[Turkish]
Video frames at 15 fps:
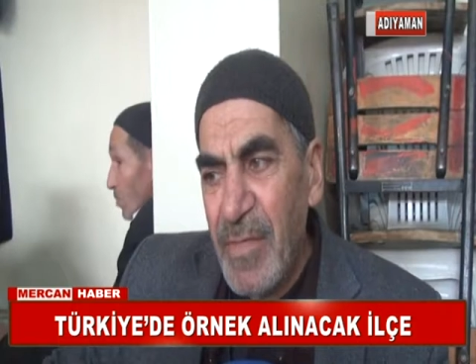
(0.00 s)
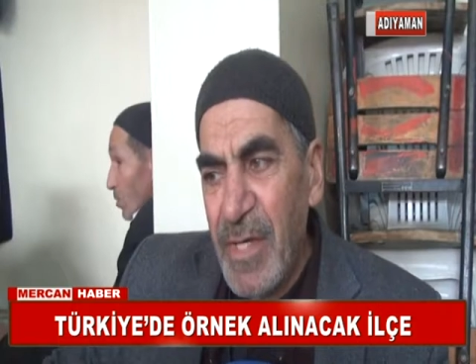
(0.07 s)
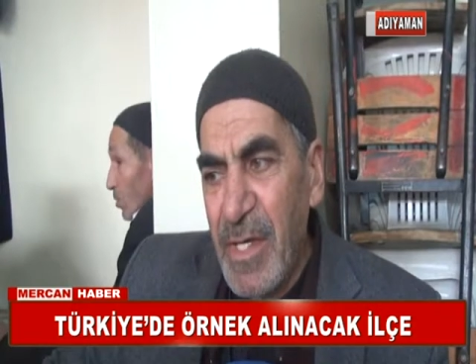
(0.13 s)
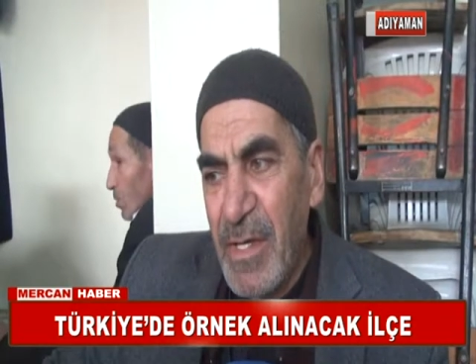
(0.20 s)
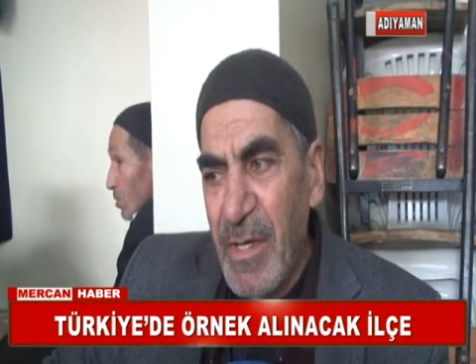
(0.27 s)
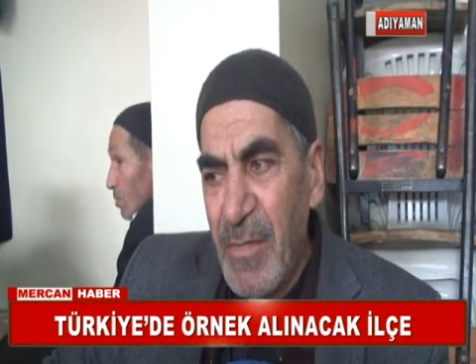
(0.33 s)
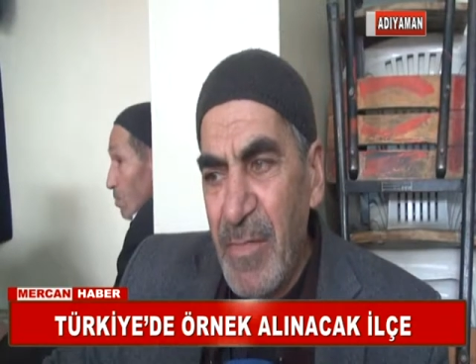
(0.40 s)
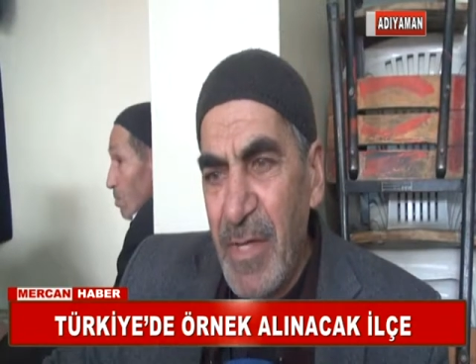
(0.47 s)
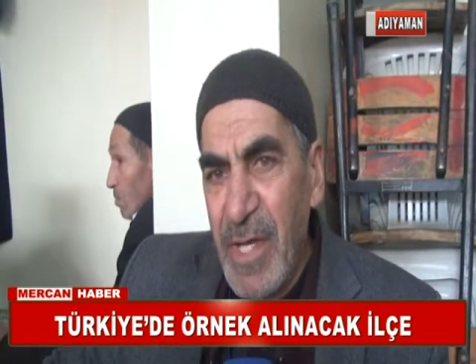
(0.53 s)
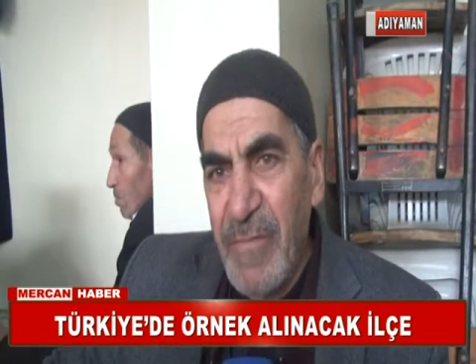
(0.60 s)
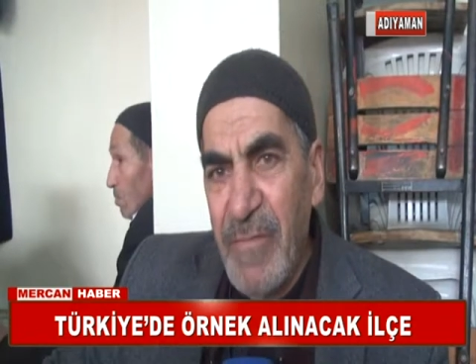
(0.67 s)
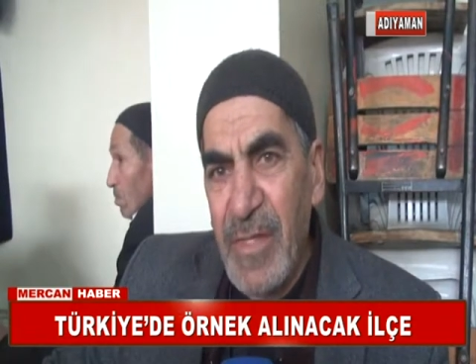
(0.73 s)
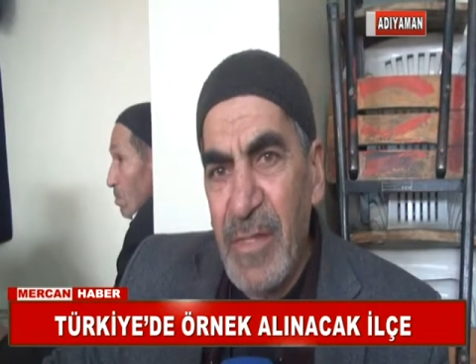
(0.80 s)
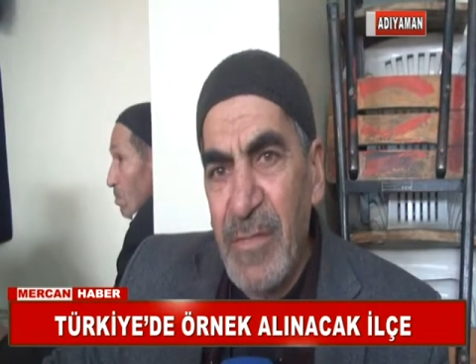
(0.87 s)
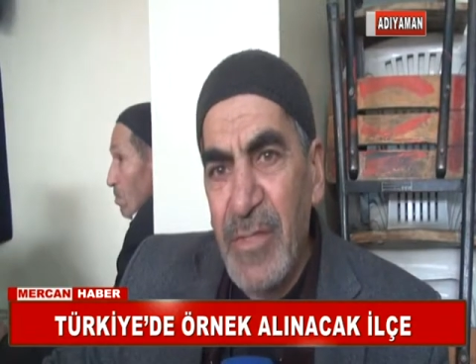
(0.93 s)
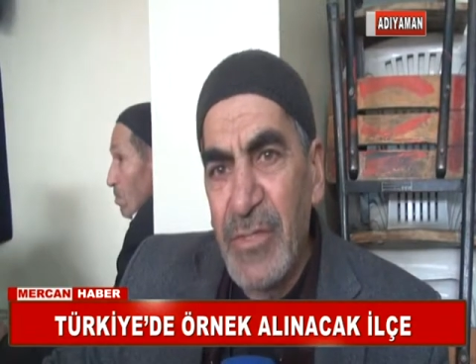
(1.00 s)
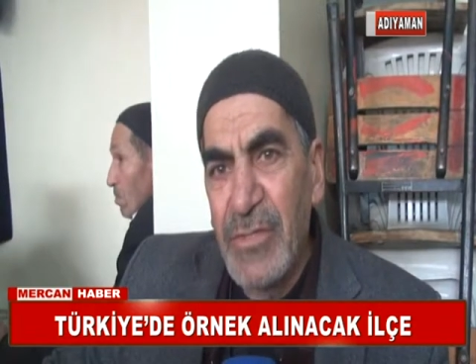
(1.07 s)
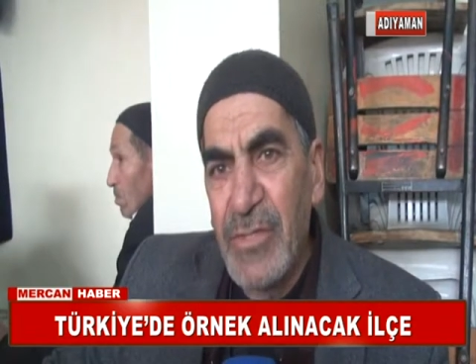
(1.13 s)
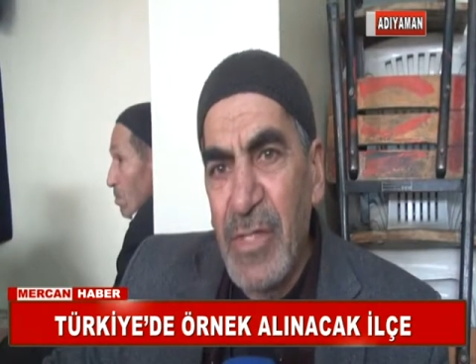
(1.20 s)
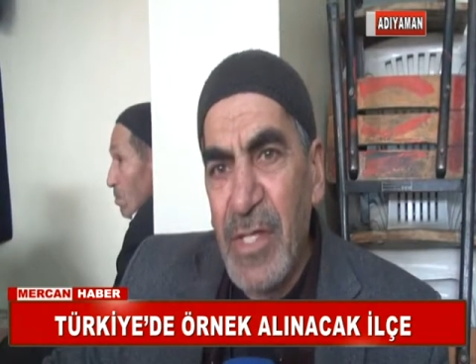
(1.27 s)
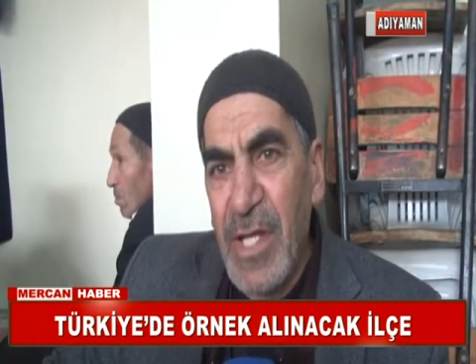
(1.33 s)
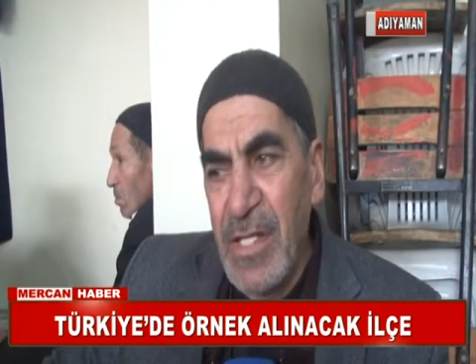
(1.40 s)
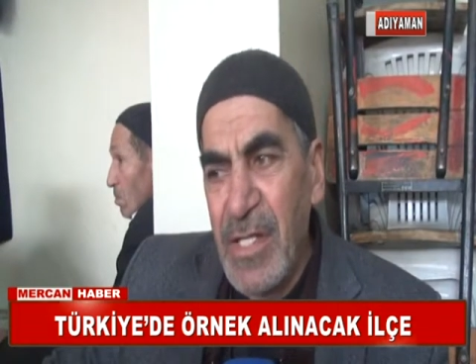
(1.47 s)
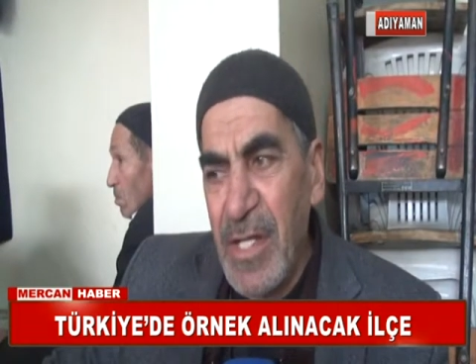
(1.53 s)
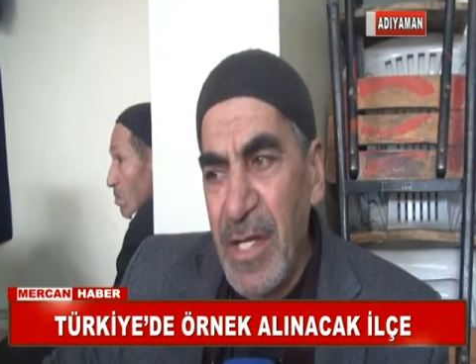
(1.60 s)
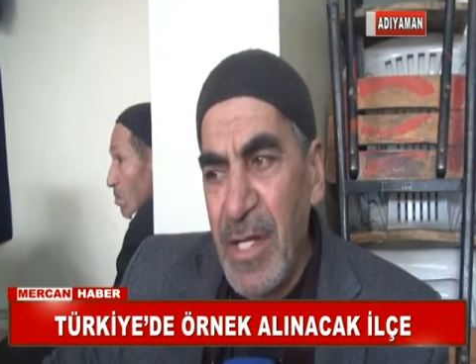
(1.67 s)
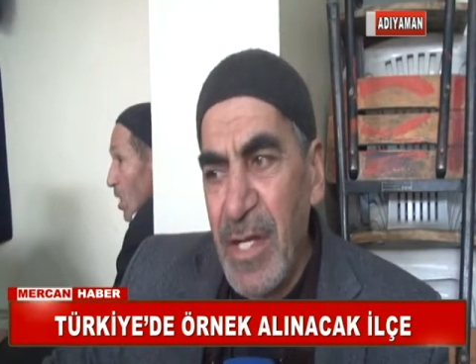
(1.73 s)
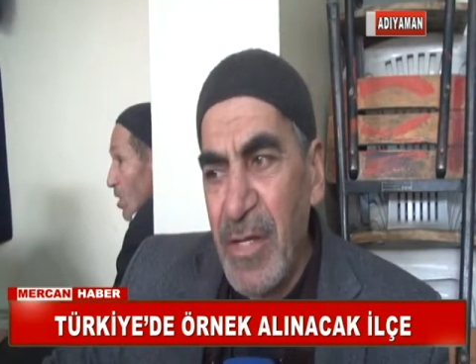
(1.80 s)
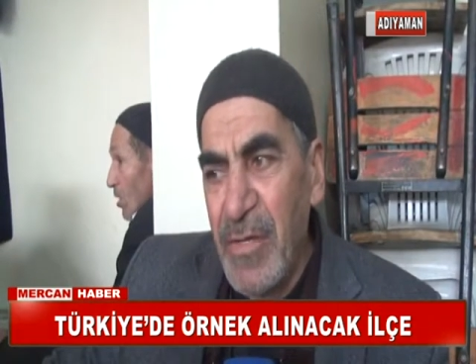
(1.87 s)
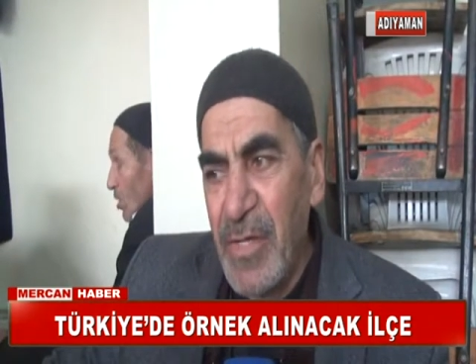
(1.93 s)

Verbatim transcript: Peygamber Efendimiz sünnetlerine